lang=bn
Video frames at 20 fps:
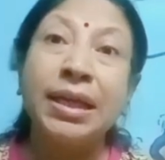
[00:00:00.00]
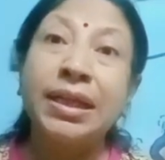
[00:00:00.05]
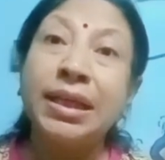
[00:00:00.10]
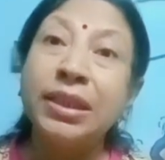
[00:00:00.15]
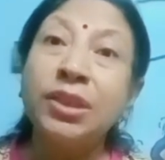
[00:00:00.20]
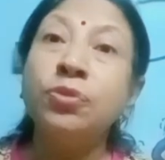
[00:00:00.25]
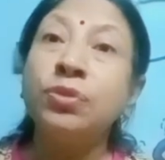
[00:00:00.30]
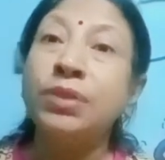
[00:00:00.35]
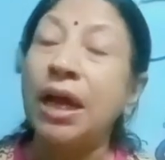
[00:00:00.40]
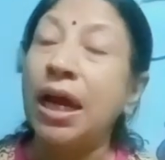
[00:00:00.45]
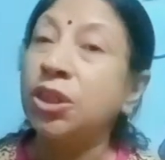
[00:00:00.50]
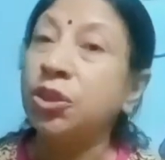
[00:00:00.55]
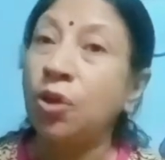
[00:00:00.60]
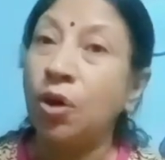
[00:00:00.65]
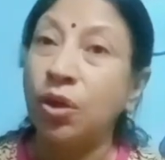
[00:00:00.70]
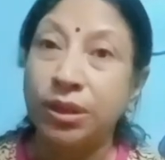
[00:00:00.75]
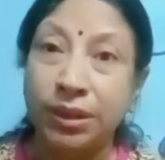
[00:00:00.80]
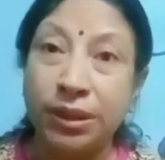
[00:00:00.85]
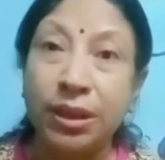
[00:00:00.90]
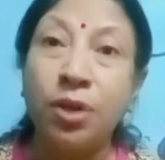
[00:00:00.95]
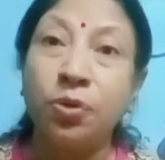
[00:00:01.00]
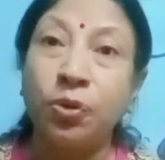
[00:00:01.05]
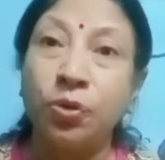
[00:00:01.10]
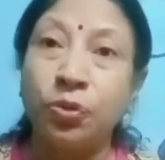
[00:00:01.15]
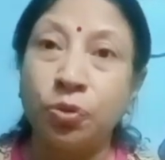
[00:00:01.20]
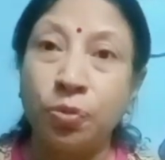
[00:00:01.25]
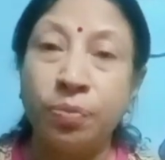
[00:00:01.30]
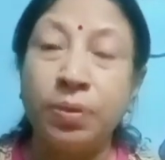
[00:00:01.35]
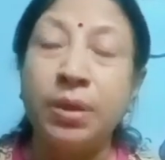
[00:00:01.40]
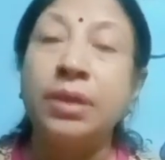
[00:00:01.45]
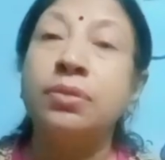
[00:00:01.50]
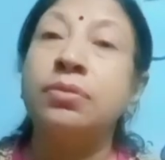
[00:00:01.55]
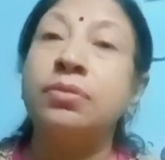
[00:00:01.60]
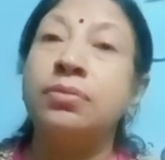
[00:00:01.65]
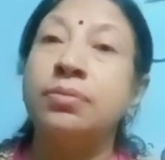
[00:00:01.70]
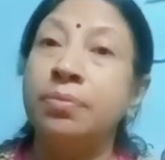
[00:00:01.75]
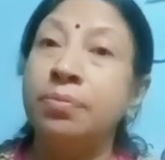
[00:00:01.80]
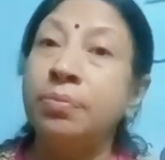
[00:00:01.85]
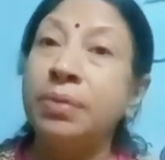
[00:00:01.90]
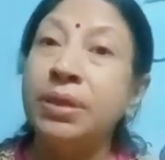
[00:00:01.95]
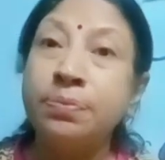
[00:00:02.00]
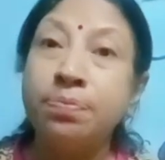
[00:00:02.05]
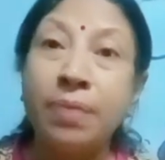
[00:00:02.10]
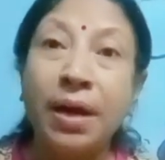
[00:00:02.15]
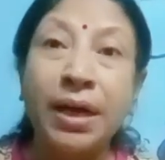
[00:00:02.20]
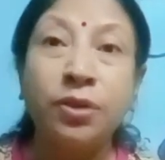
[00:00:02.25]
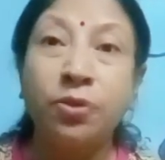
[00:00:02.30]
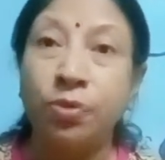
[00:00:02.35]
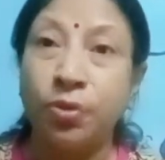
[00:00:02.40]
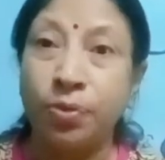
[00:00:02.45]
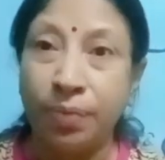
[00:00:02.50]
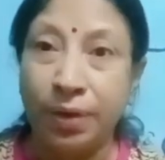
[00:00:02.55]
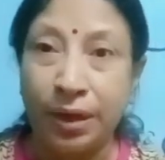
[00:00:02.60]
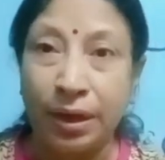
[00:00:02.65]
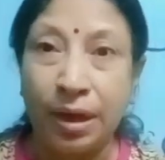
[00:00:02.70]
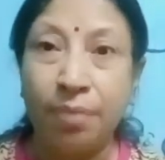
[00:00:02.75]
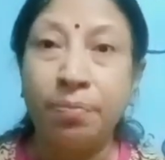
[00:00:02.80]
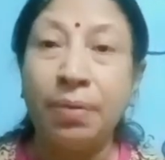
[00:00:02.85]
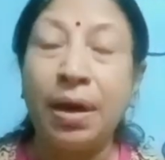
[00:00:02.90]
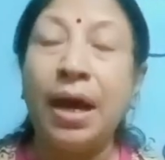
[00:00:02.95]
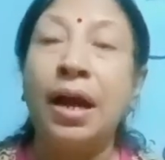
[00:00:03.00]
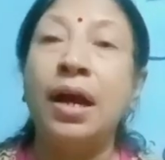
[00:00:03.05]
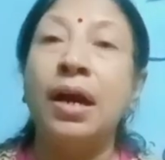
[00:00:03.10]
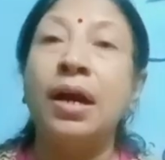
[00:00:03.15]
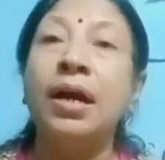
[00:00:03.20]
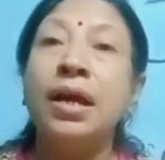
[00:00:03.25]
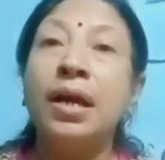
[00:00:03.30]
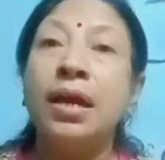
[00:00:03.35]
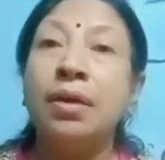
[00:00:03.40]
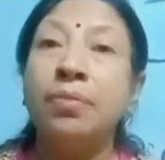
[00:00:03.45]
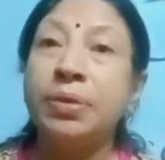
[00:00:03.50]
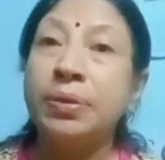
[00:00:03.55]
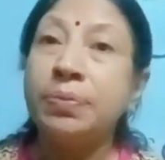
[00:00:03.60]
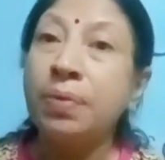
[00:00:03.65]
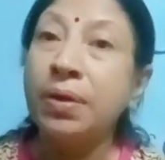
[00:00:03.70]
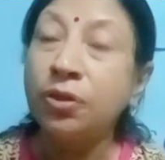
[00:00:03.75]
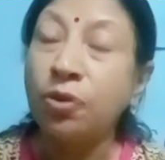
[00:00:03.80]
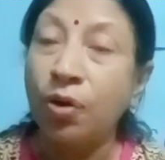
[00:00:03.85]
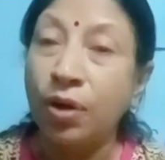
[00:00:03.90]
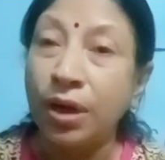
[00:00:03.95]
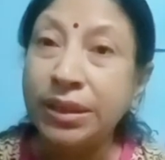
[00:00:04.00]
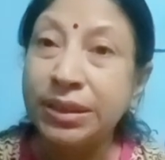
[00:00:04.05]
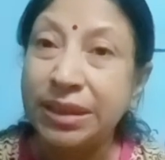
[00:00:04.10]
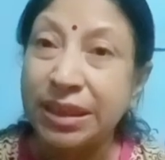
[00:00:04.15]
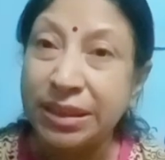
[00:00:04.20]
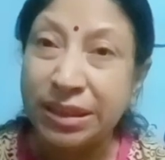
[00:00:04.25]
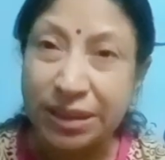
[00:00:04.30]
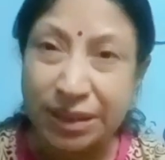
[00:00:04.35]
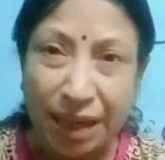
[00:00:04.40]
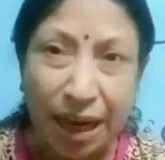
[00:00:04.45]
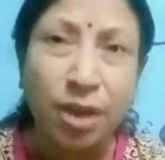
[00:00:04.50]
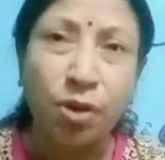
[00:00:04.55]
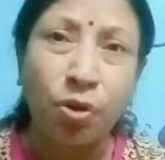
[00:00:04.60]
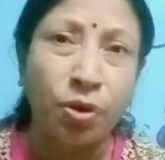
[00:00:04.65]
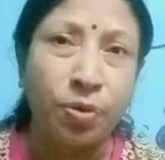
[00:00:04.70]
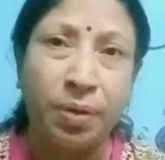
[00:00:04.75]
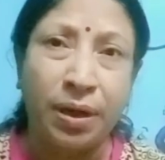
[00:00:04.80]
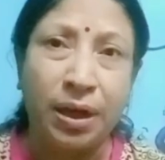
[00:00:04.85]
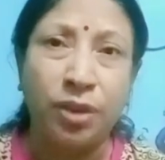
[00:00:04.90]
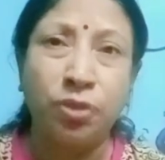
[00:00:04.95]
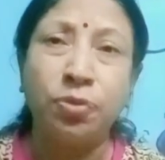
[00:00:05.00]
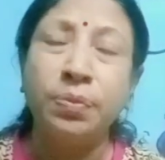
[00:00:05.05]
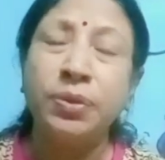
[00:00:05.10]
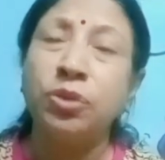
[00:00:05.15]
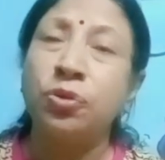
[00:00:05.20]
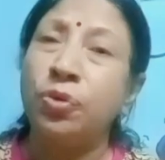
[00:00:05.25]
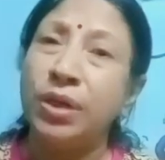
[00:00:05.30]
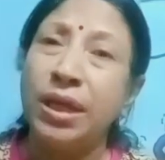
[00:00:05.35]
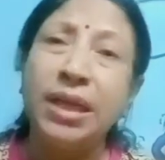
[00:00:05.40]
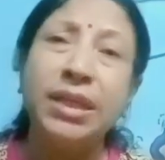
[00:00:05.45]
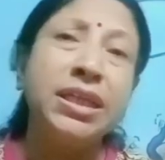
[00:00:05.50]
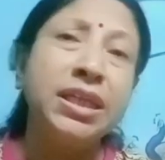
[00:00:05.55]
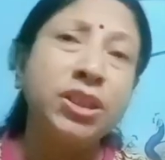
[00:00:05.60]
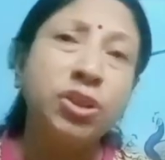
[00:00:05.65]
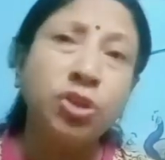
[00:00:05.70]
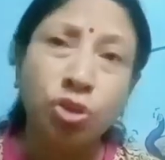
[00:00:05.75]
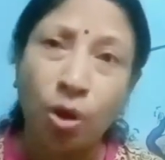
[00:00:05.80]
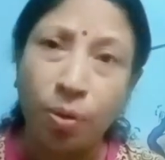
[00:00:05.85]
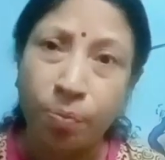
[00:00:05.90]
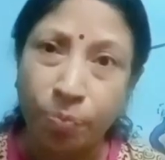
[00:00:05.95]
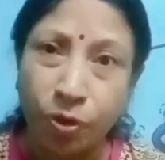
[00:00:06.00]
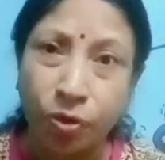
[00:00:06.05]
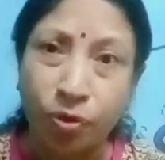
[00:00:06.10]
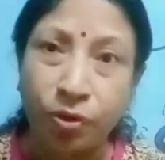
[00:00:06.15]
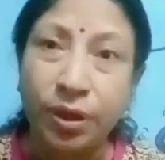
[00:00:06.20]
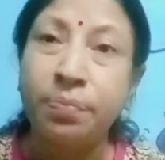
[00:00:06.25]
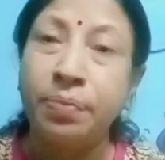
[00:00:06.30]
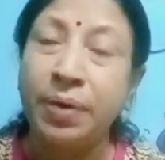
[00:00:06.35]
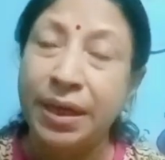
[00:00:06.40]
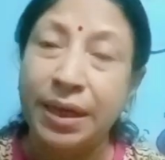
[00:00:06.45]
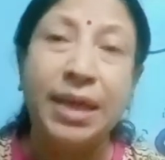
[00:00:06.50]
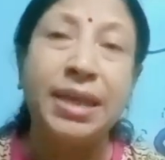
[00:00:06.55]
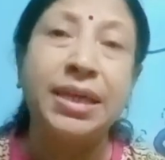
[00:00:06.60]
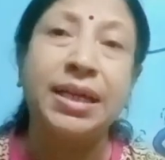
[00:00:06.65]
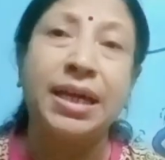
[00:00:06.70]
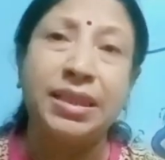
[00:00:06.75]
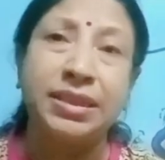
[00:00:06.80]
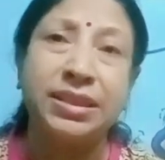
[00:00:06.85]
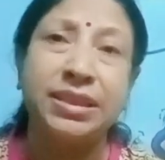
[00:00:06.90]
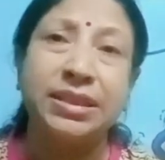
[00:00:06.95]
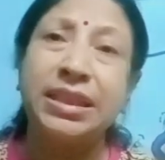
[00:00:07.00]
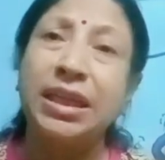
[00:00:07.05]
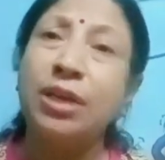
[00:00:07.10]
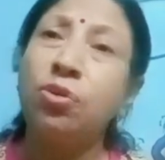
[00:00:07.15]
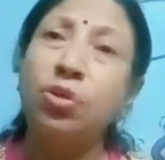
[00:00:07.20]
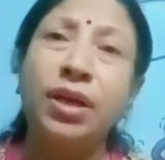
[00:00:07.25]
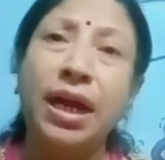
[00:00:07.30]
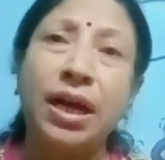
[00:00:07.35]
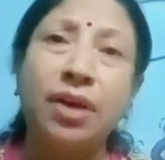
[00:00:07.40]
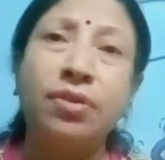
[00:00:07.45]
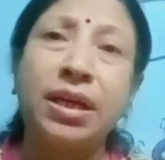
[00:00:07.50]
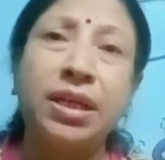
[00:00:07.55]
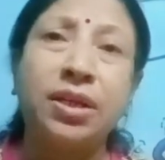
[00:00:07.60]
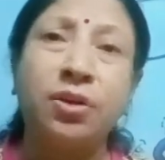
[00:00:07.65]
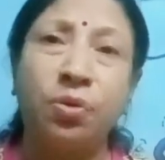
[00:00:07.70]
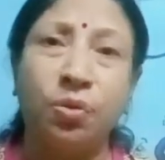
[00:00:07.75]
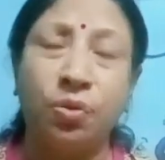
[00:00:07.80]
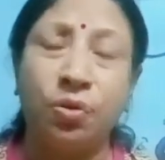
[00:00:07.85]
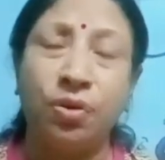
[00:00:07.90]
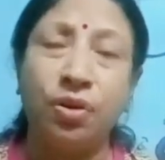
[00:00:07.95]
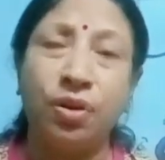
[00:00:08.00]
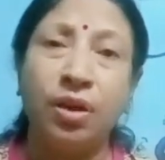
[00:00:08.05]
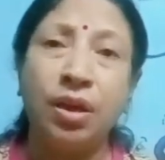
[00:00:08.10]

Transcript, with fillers: কিন্তু তা সত্ত্বেও তুমি মিটমাট করবে না বা মিটমাট করার চেষ্টাই করবে না তুমি ধরেই নিয়েছো সম্পর্কটা ভেঙেই গেছে যে কোনো কারণেই হোক